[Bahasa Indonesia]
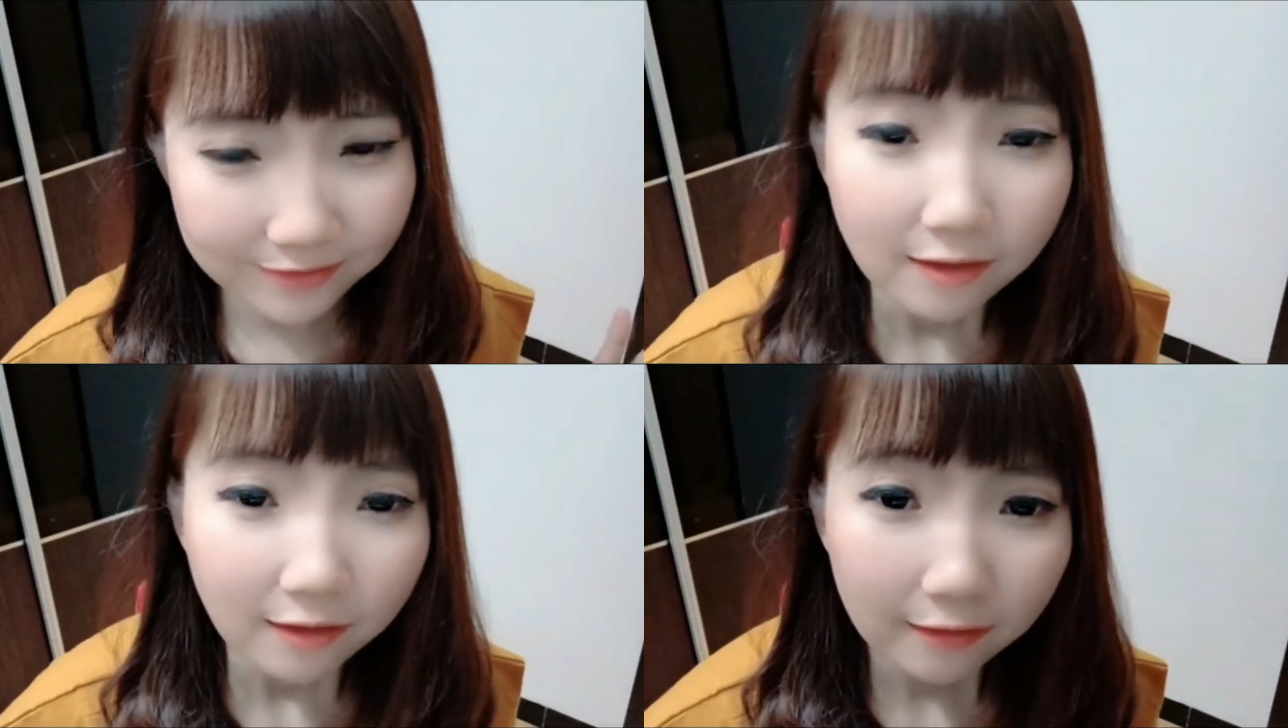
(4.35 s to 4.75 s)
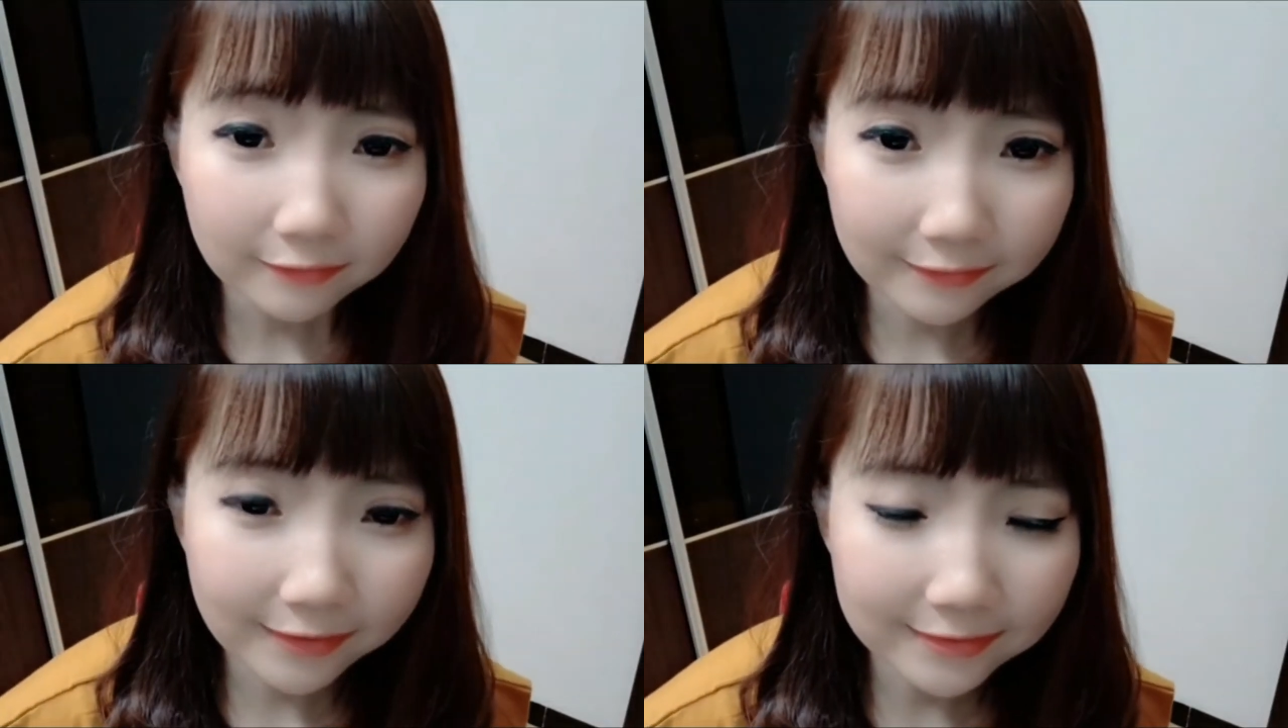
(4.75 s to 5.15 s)
Oke
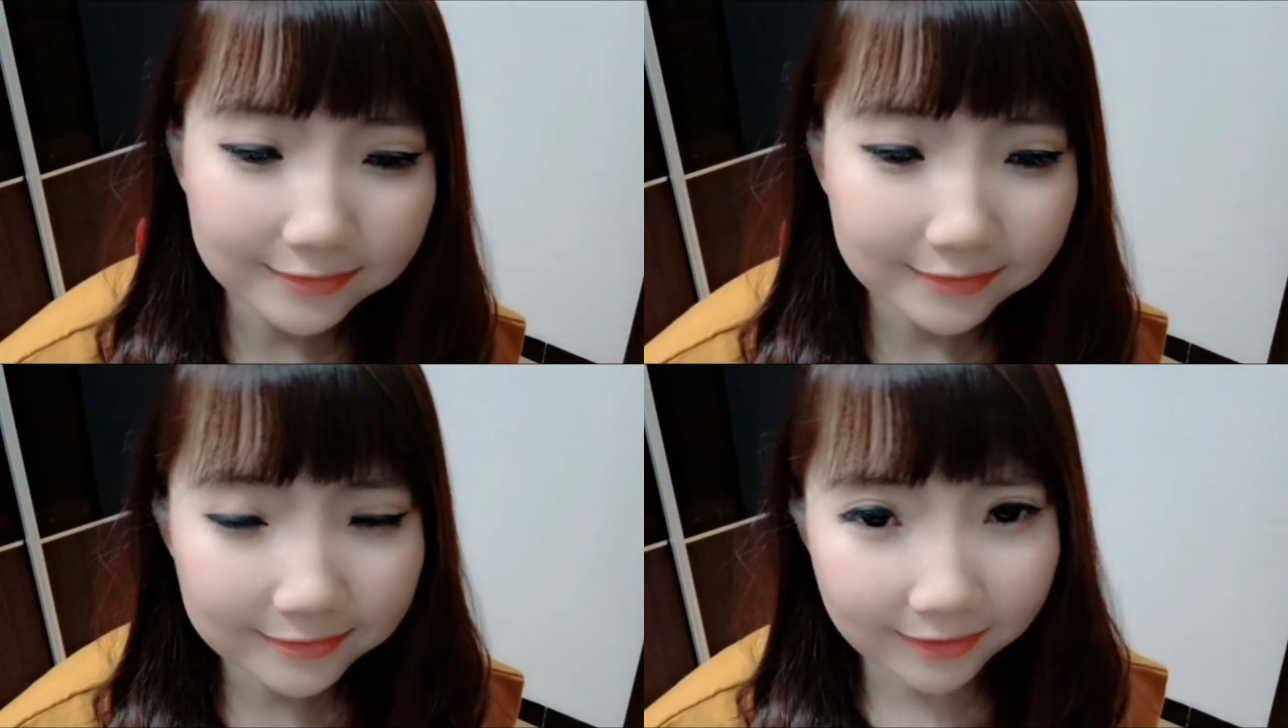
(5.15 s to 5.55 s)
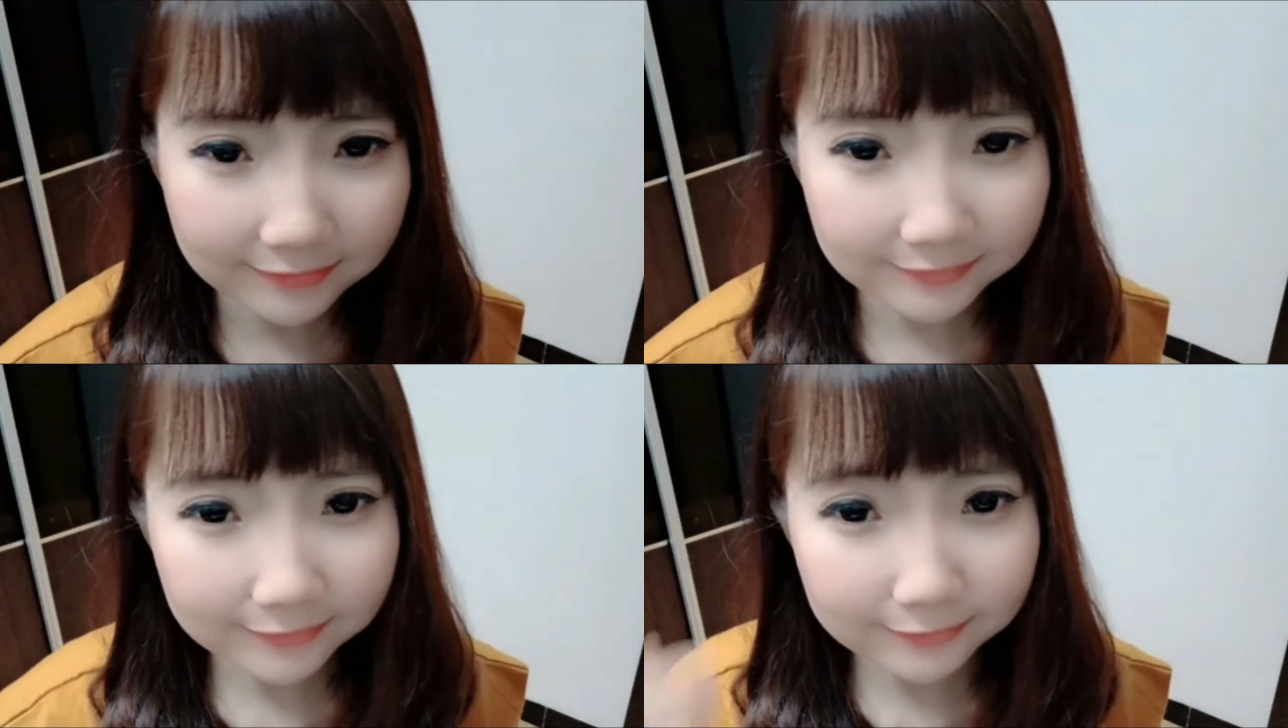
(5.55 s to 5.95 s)
okay guys, jadi
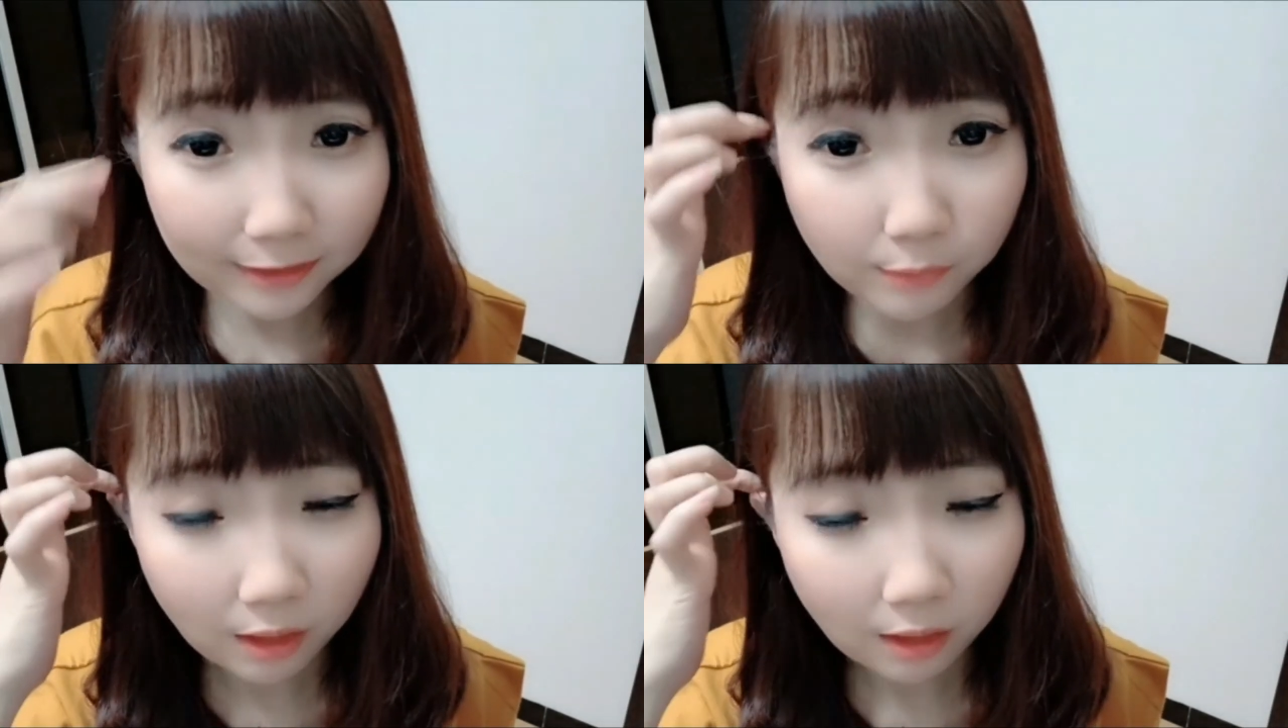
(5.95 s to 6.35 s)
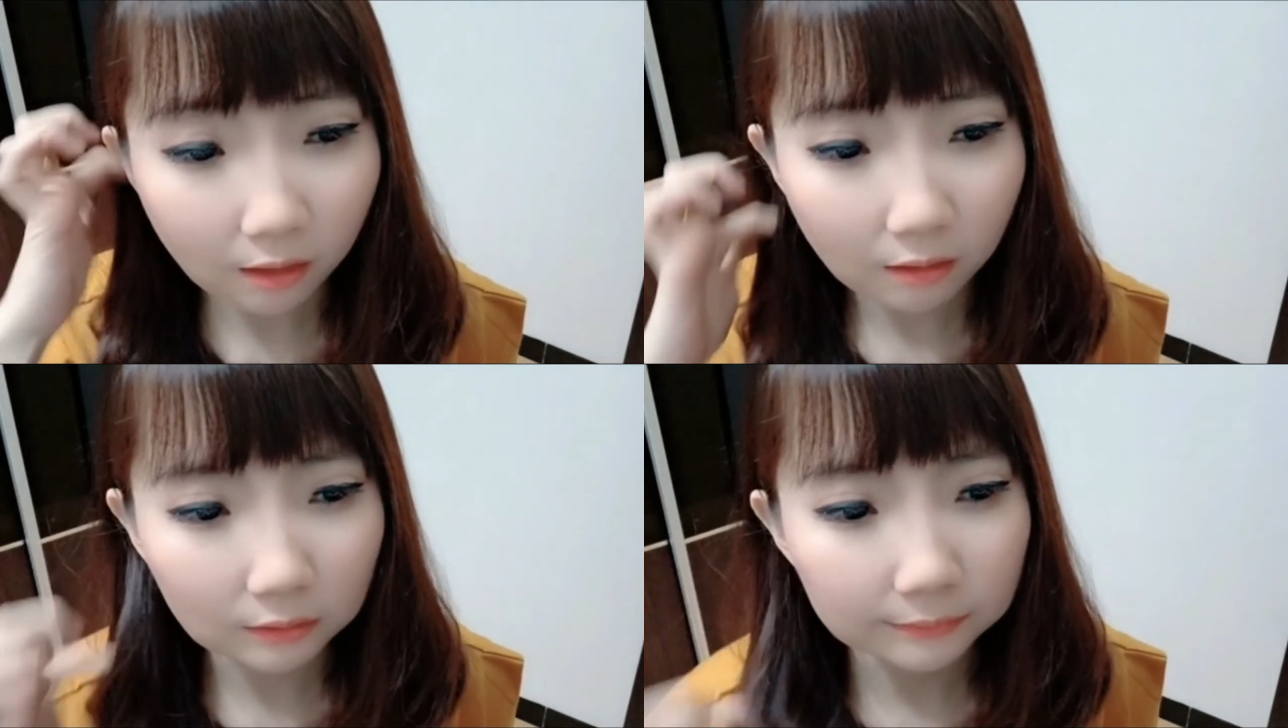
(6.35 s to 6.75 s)
kali ini kita
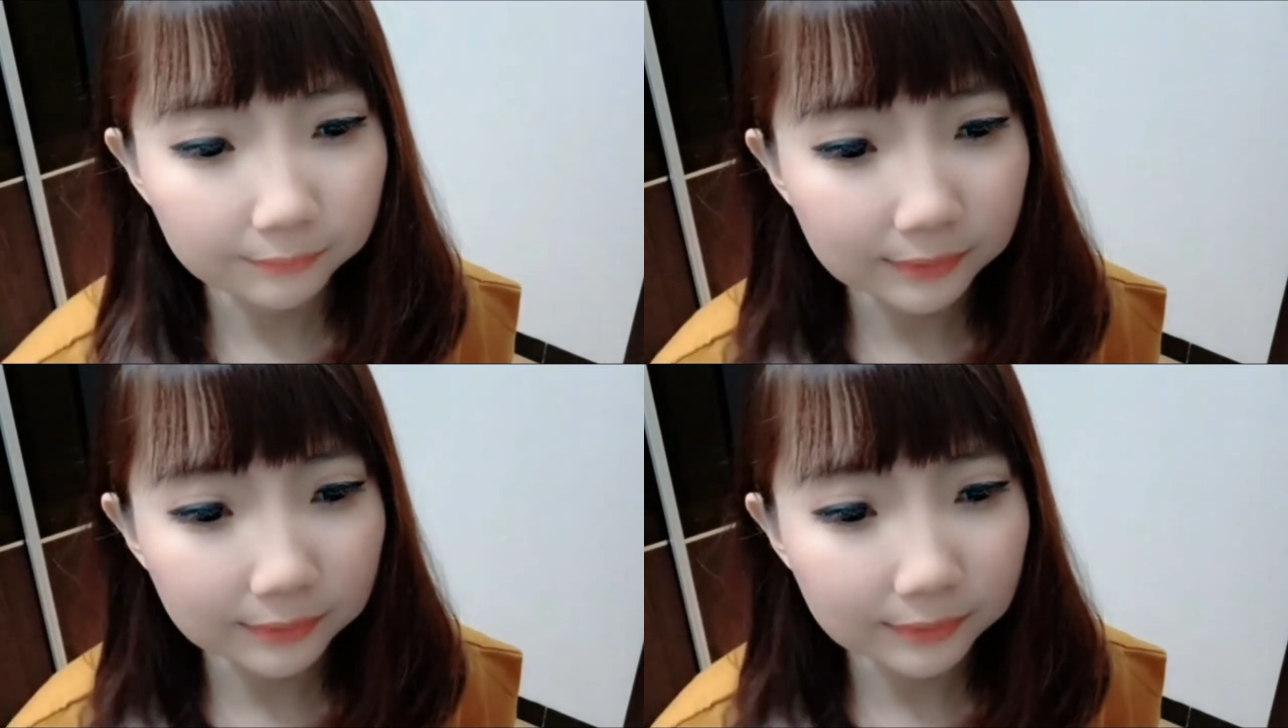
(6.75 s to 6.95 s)
bakal